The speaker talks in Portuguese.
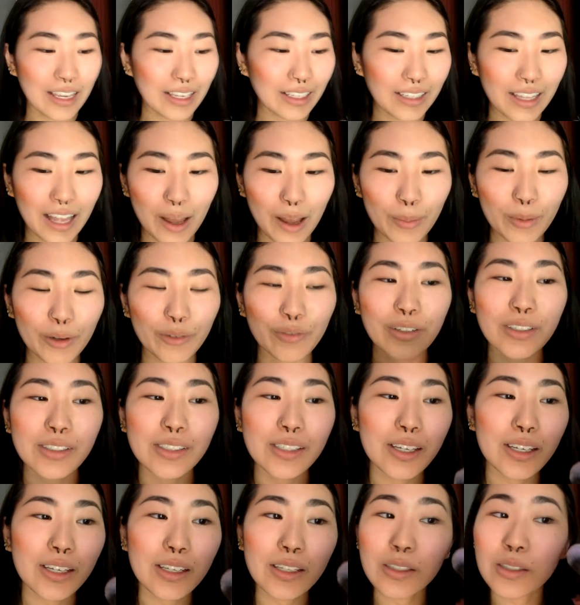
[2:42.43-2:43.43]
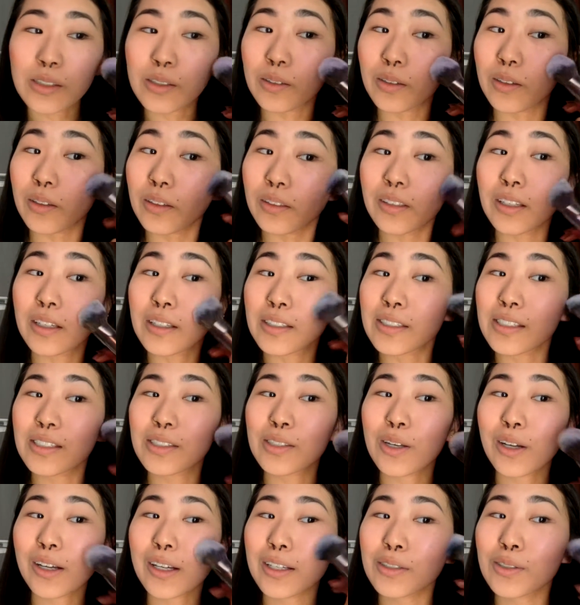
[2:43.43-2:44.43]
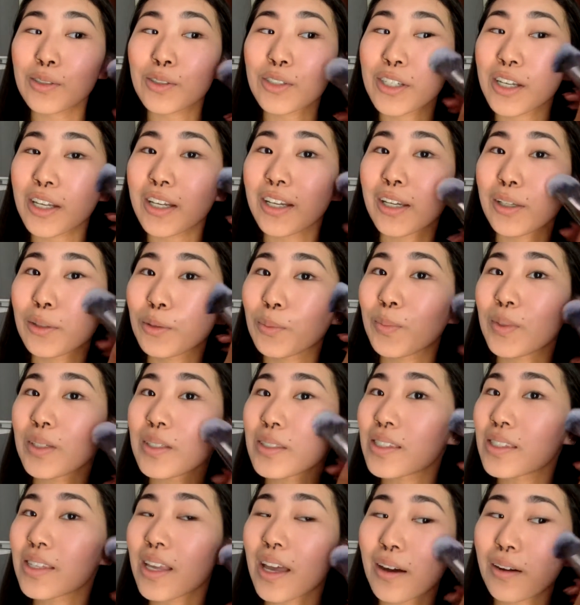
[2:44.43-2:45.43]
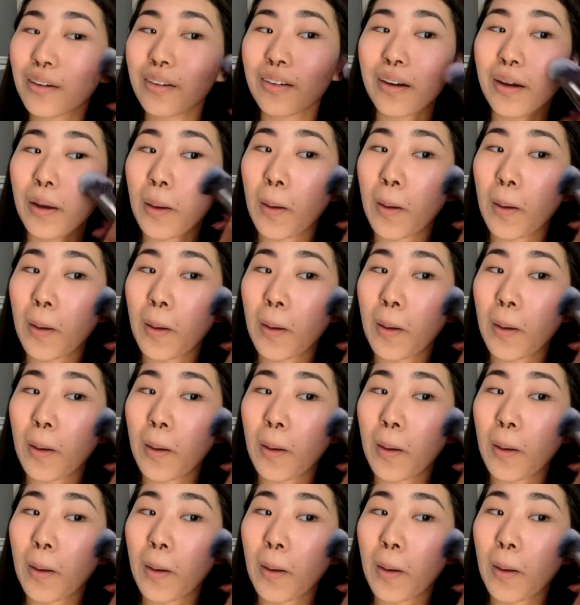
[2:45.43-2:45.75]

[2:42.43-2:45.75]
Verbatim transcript: Nem dá pra fazer isso. Tem que ser só com a sujeirinha do pincel.